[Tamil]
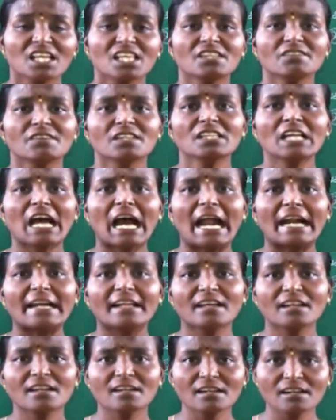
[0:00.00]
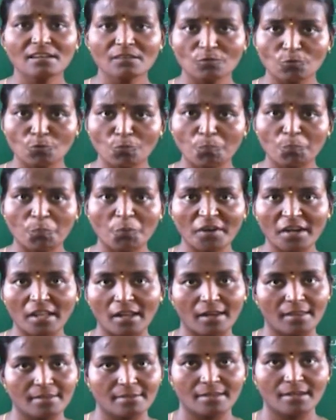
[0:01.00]
இது வந்து அடர் உப்பு
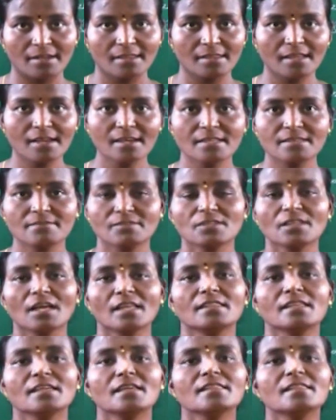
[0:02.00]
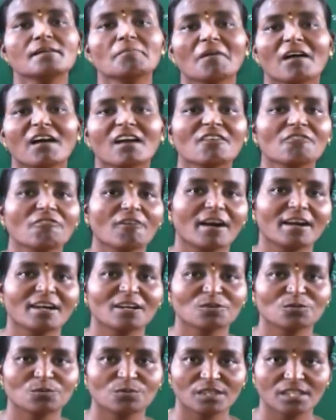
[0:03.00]
நிலத்தில் தான் இது வந்து அதீதமாக
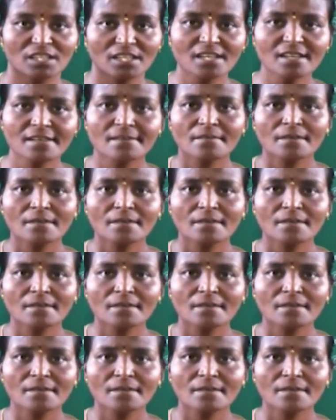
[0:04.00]
வாழக்கூடிய